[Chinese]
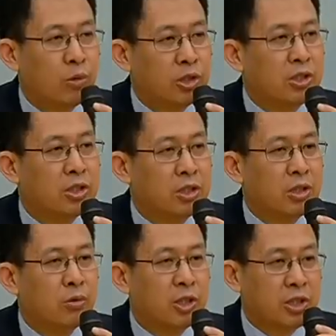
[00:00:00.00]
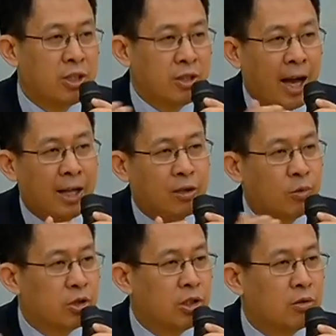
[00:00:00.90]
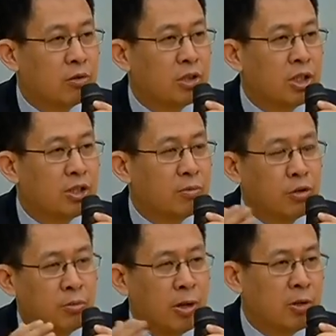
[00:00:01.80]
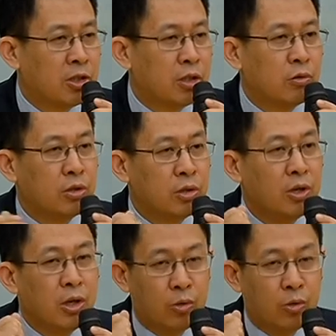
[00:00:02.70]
我自己针对审查的过程中间，是不是有冒名这些东西，